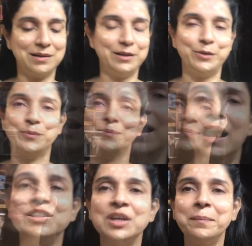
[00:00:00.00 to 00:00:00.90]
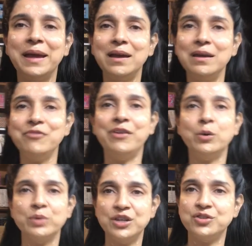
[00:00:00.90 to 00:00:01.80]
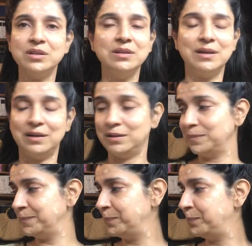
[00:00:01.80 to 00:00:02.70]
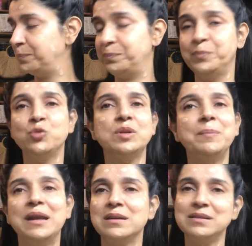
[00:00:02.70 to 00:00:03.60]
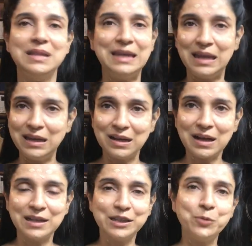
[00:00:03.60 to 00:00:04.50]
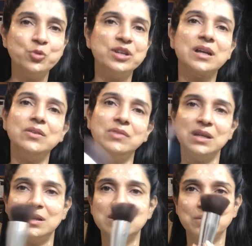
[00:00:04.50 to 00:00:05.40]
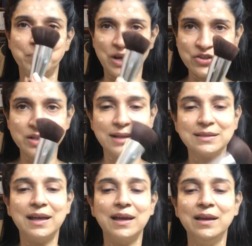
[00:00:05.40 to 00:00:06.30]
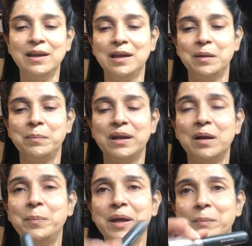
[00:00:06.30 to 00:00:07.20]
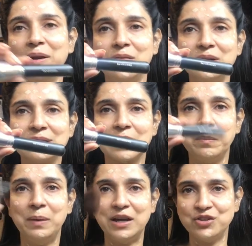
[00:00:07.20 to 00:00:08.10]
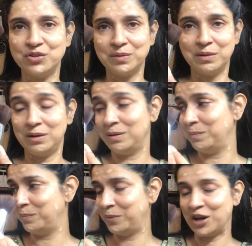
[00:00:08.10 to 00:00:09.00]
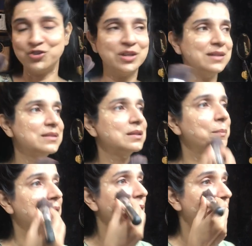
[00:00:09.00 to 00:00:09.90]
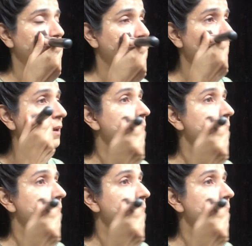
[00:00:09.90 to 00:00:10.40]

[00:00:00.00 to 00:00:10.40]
कर रही हूँ अच्छा मैं फाउंडेशन ब्यूटी ब्लेंडर से नहीं लगाती मुझे कन्वीनियंट ब्रश लगता है मेरा बे मिनरल्स का ब्लश ब्रश है जिसे मैं लगाऊंगी